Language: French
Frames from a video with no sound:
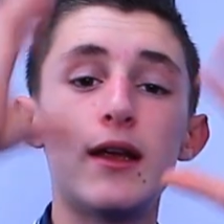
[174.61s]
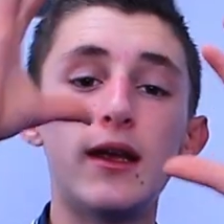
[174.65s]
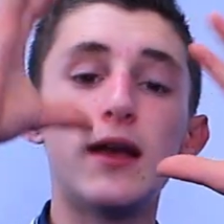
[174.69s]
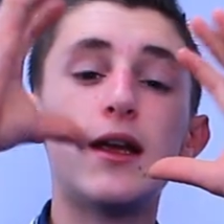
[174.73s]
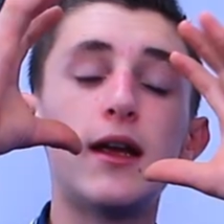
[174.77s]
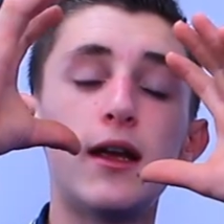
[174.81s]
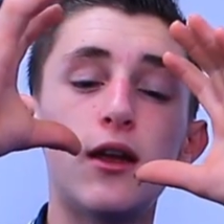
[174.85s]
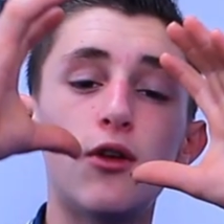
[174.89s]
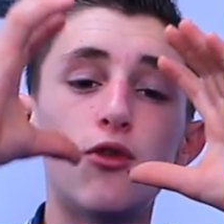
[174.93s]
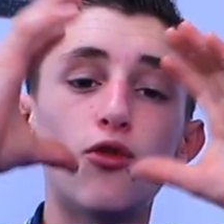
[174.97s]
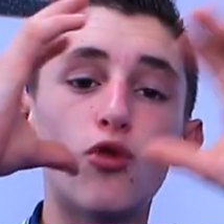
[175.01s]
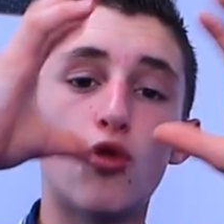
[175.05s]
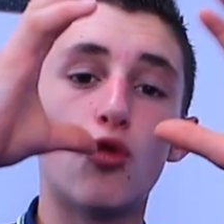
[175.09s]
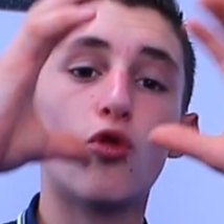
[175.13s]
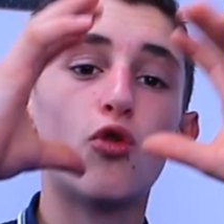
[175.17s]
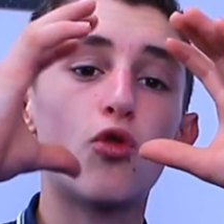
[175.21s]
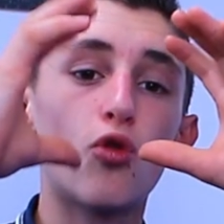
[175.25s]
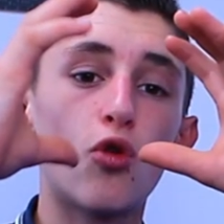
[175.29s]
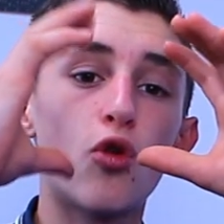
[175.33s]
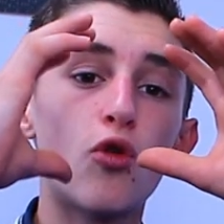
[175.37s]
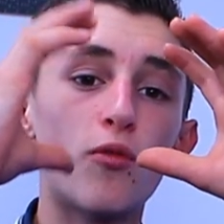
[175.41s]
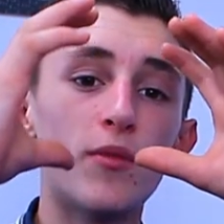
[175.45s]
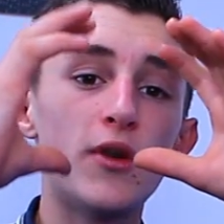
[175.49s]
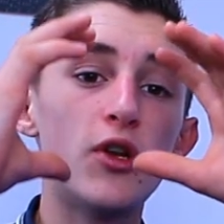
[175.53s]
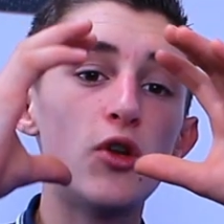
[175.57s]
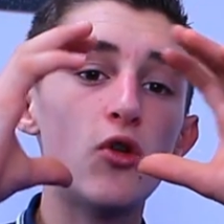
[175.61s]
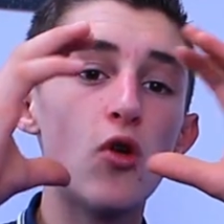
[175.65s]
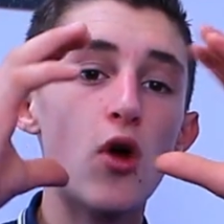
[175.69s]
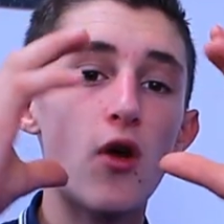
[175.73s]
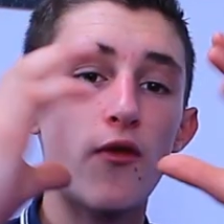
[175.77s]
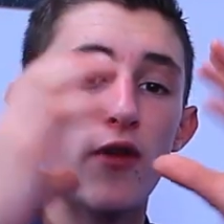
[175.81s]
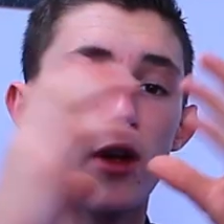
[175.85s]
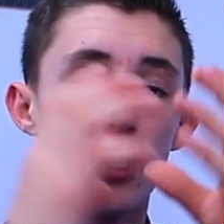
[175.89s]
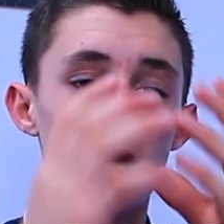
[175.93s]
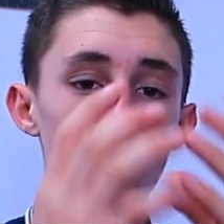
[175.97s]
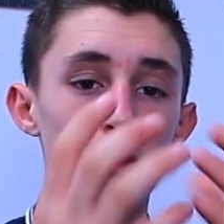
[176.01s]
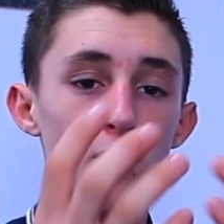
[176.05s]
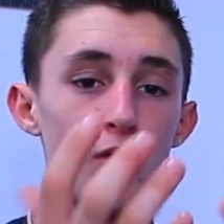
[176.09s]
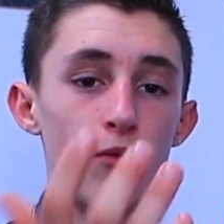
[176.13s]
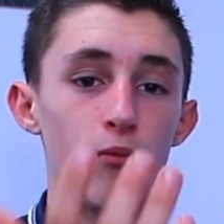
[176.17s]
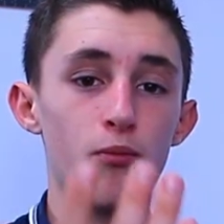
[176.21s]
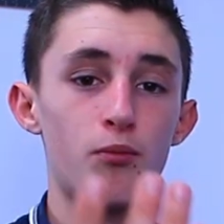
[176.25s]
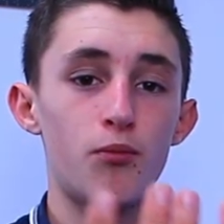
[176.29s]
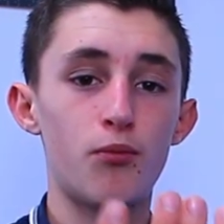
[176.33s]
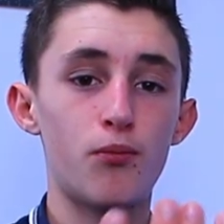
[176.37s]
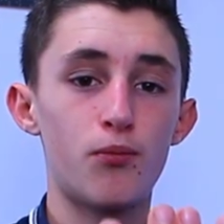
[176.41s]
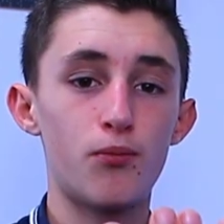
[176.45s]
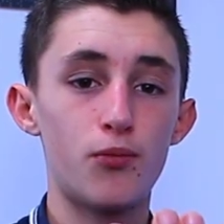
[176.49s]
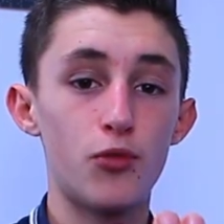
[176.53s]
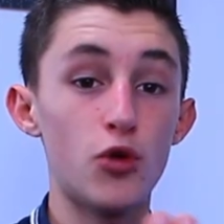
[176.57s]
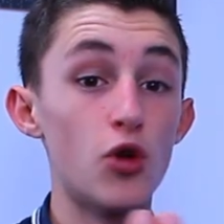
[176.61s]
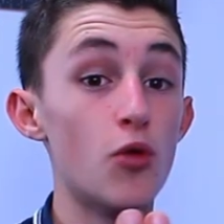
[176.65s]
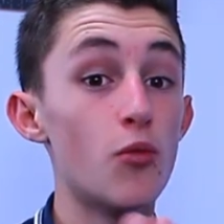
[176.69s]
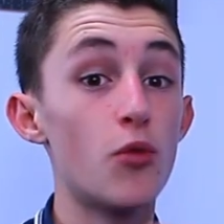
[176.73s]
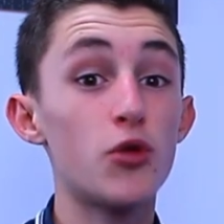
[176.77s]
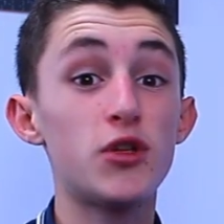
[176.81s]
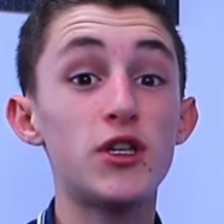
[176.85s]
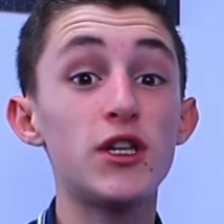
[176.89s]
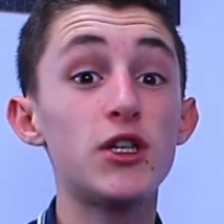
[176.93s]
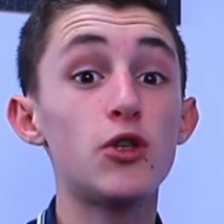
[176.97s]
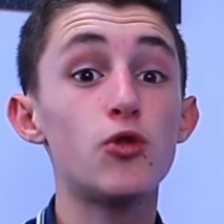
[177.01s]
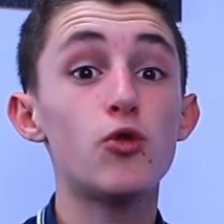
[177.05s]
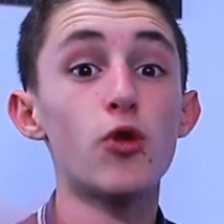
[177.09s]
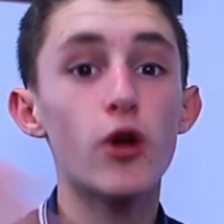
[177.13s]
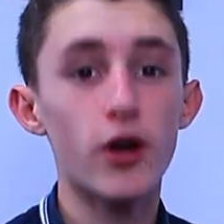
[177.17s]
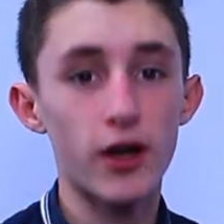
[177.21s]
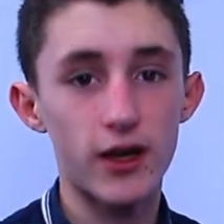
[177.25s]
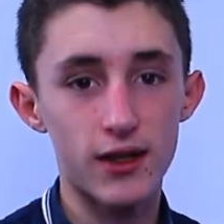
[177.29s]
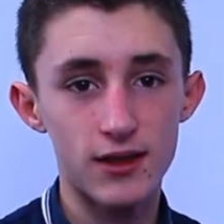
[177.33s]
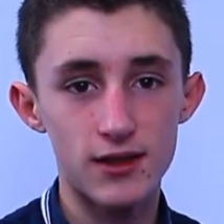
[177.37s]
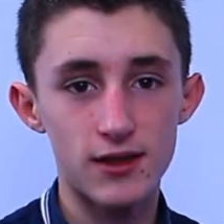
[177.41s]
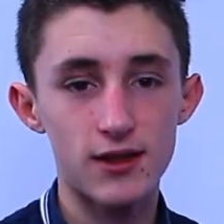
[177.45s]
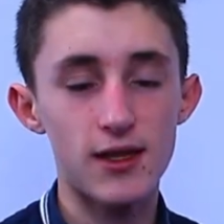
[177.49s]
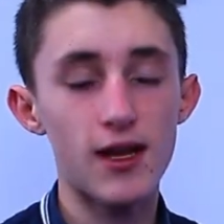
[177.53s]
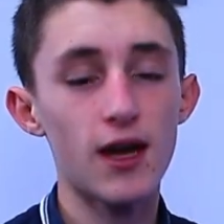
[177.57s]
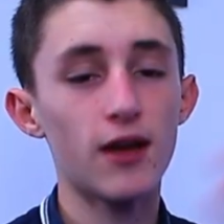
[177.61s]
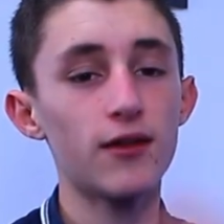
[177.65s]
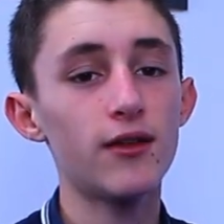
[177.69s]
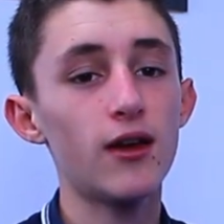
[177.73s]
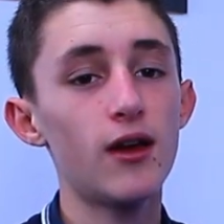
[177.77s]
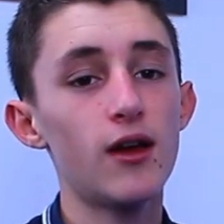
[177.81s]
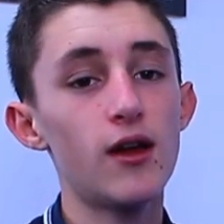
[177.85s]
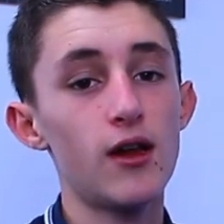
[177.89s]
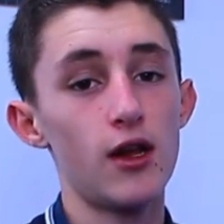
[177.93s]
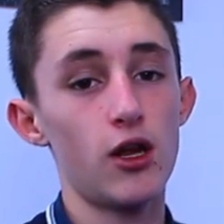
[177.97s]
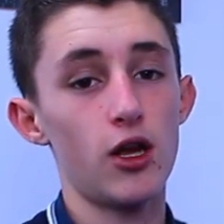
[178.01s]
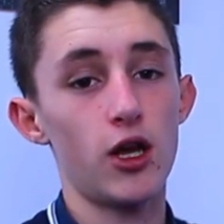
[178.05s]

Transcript: et le logo au milieu avec euh, une petite lueur externe.